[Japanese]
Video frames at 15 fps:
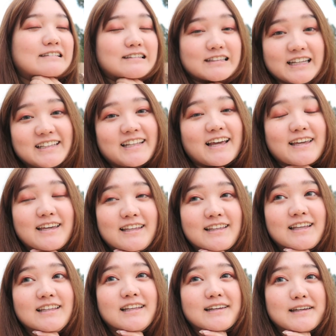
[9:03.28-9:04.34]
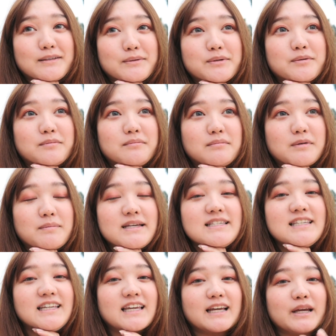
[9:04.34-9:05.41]
ちょっとね大変なんだけど、まあ、
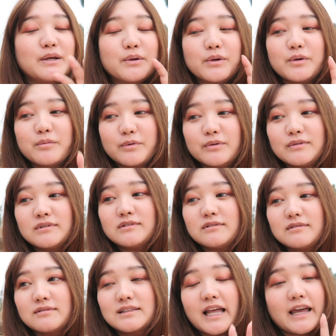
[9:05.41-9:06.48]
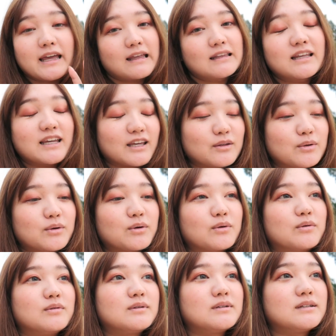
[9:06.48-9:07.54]
面積が広い分大変だけ
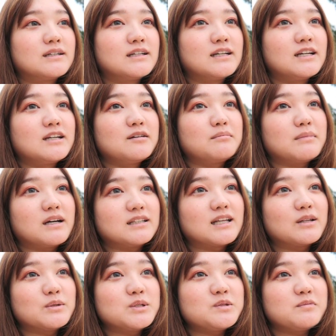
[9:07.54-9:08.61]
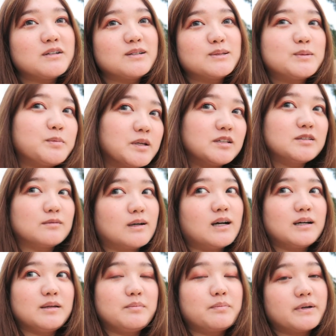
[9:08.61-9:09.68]
ど、まあ、楽しめるスペース
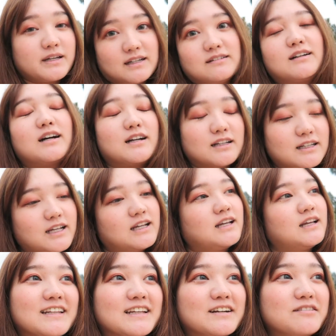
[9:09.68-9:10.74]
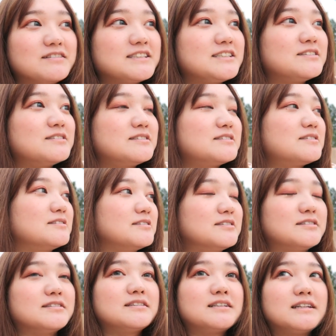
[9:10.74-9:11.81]
はいっぱいあるからねなんかうちのこ
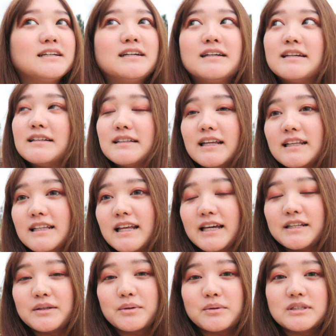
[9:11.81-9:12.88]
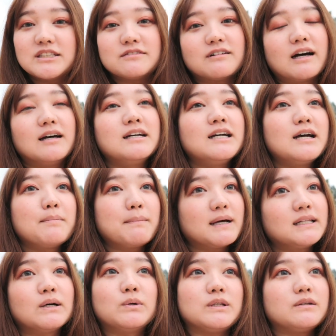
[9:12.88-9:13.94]
の年代のお家は
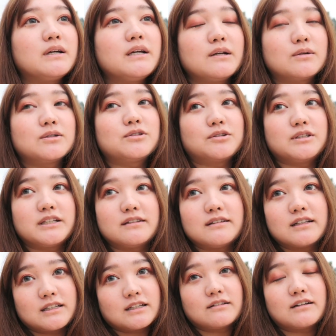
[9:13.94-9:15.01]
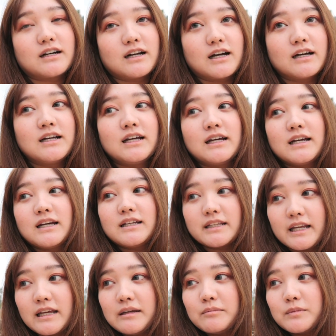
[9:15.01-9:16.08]
まだ鬼を広く取ってくれてるから
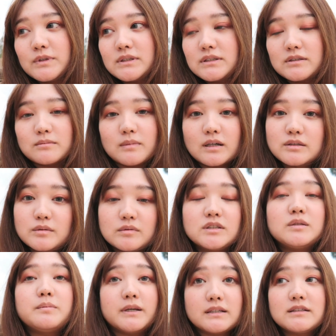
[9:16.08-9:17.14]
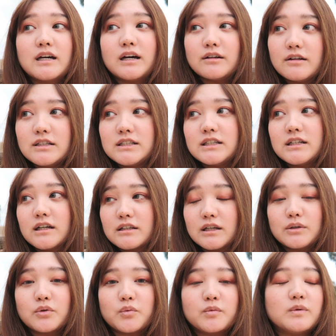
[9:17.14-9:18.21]
ねもしくも遊ぶスペースあるしいいか
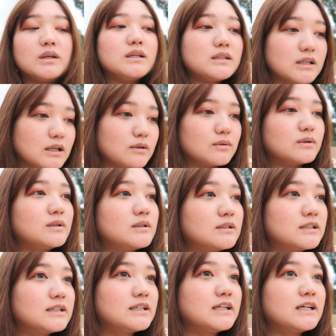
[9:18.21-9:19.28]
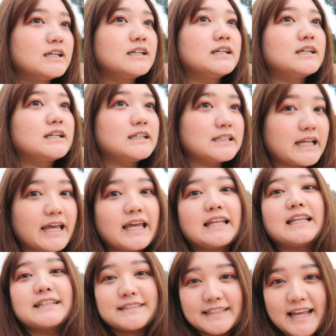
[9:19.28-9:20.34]
なと思うんですけど大
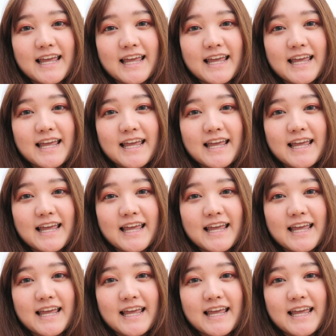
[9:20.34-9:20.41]
変です